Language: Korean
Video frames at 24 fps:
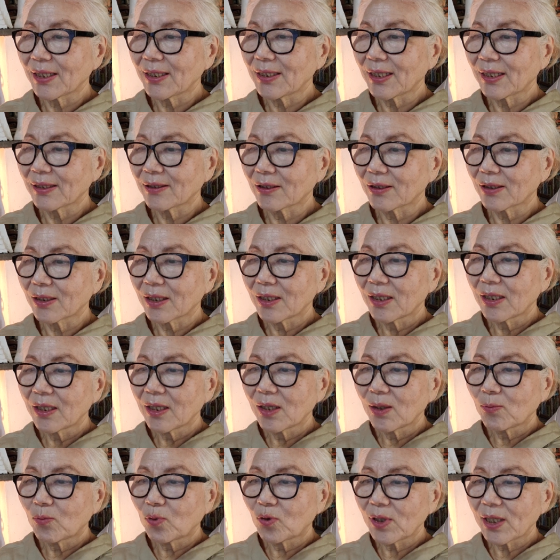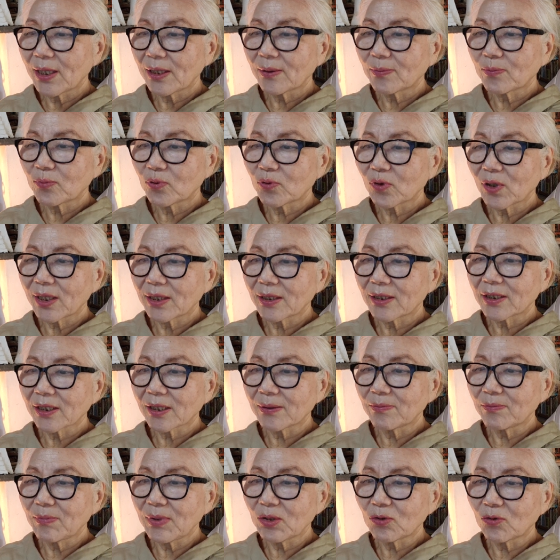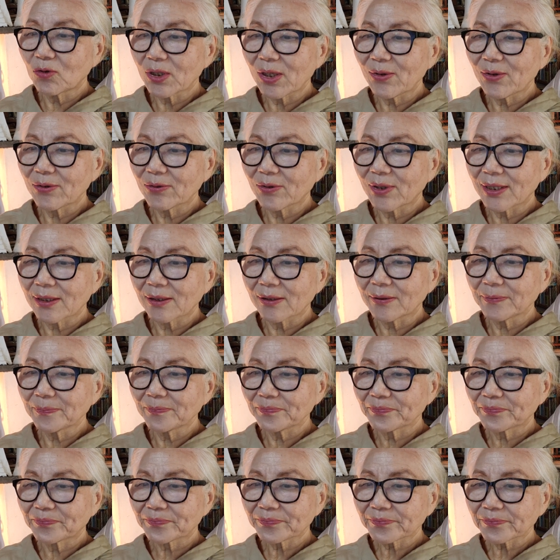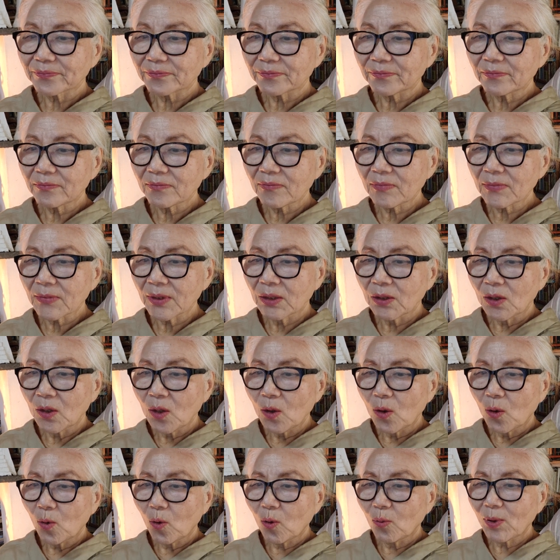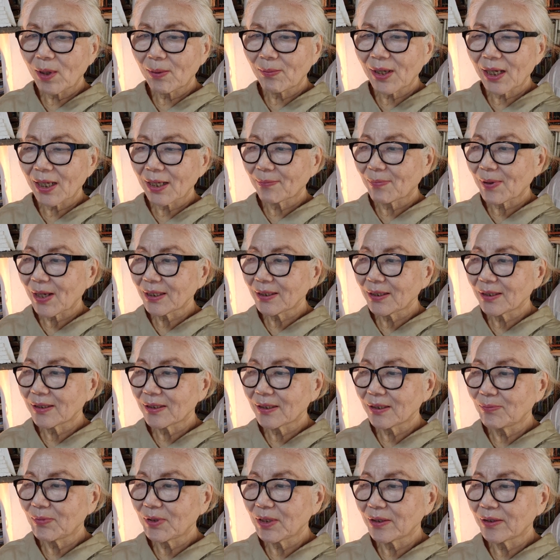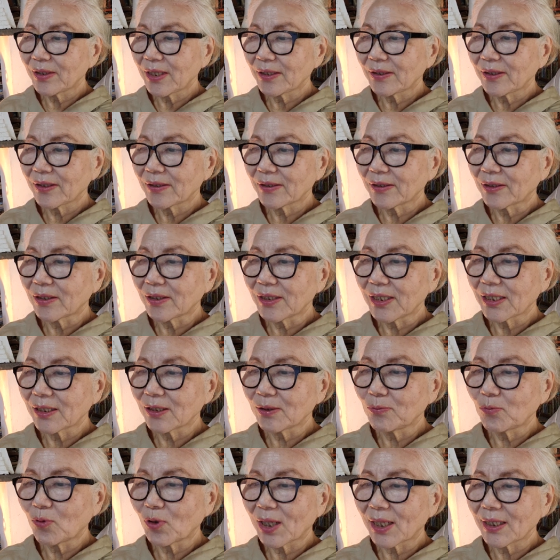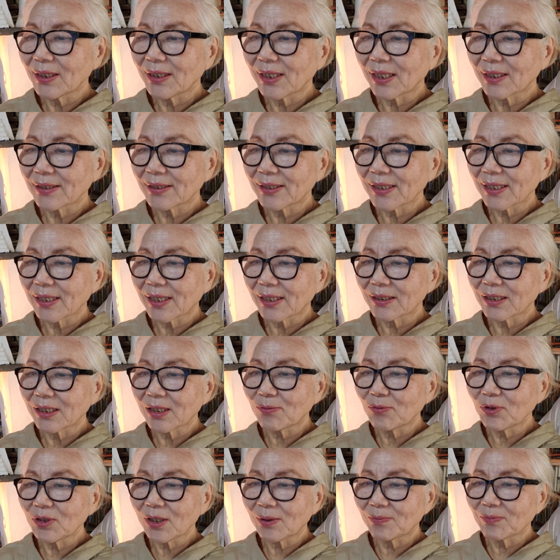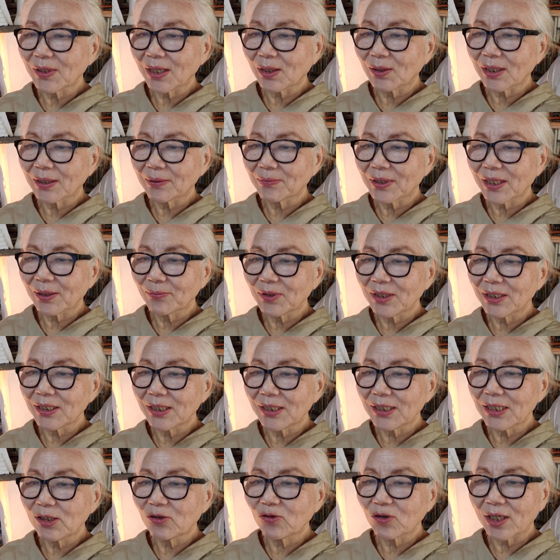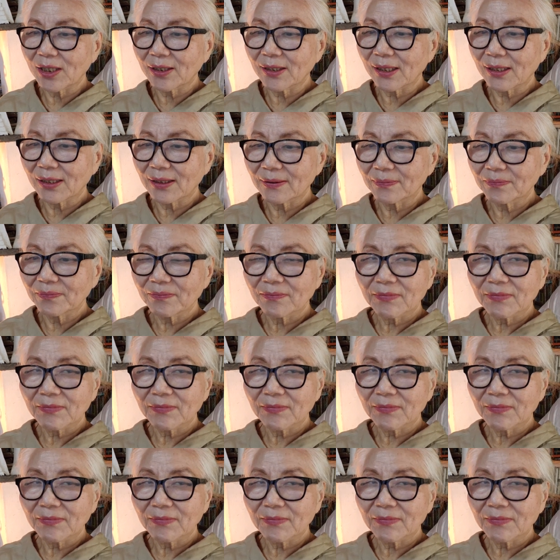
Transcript: 일했던 블렛 브루엔 전 미국 외교관은 오바마가 바이든을 밀어내려는 거대한 음모가 있다는 생각은 터무니없다라며 이를 일축했다.